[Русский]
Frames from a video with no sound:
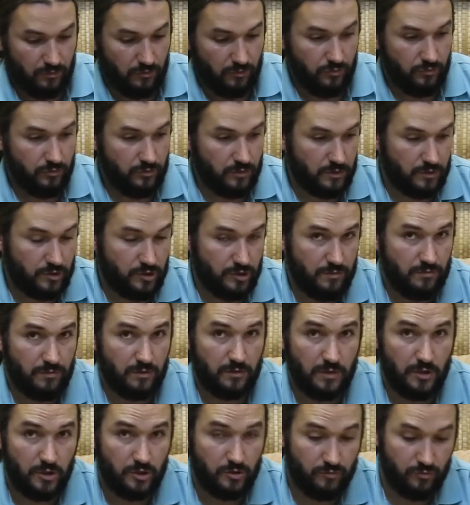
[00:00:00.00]
луны,
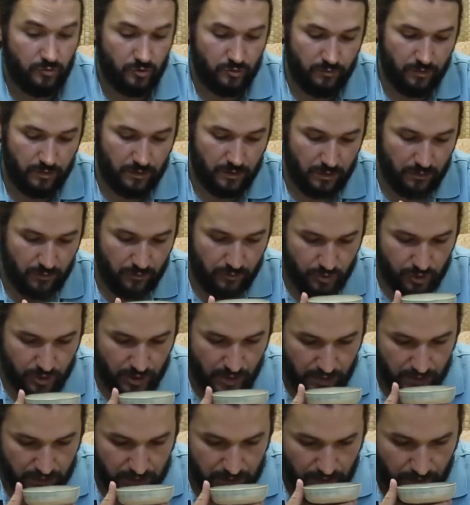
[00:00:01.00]
чем-то даже, может быть, на
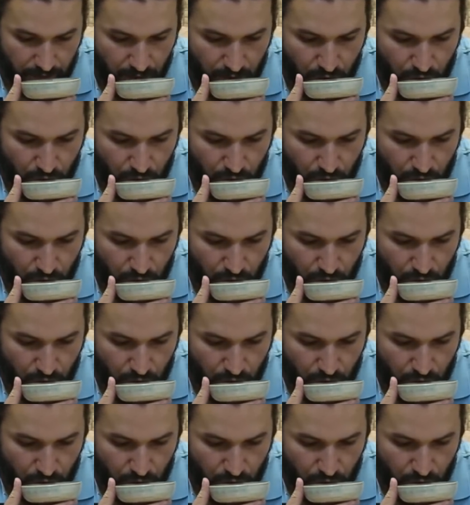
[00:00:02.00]
лышаньце.